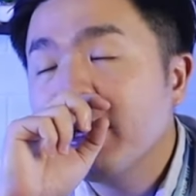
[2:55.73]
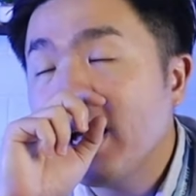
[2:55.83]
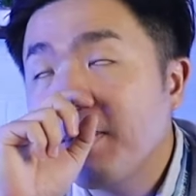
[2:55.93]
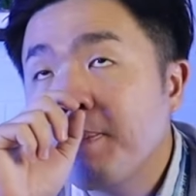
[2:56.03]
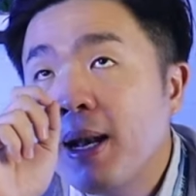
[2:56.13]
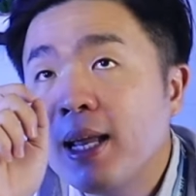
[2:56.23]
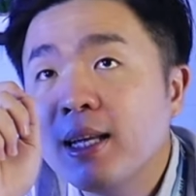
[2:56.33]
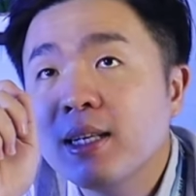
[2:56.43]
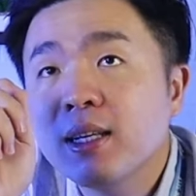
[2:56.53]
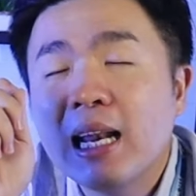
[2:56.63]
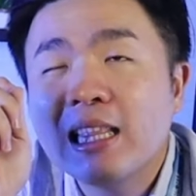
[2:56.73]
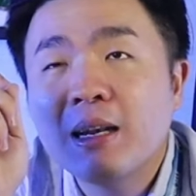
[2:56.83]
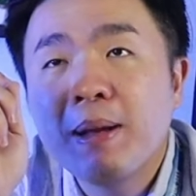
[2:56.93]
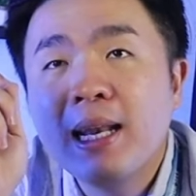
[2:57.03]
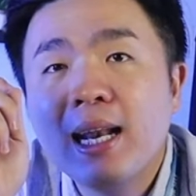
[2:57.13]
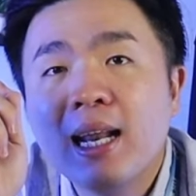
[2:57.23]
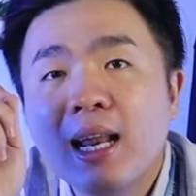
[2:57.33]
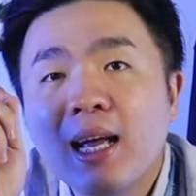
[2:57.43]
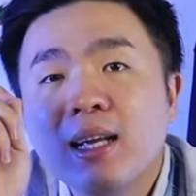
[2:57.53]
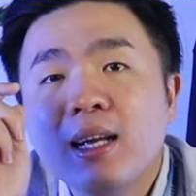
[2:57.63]
yang paling kelihatan beda
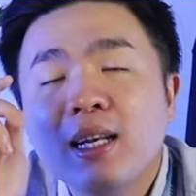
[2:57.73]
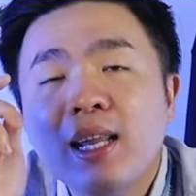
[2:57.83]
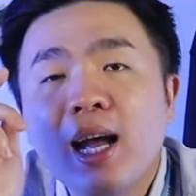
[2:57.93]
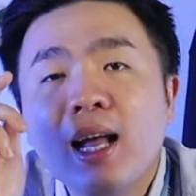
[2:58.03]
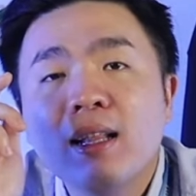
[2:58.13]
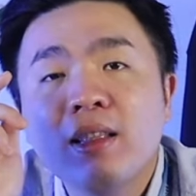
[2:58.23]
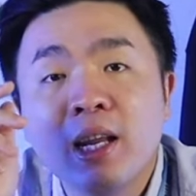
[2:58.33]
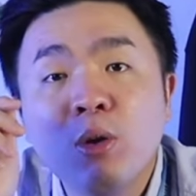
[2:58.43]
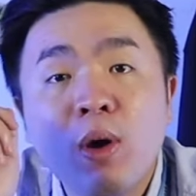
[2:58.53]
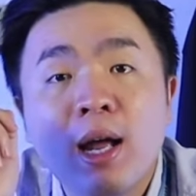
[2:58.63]
adalah dia 3 in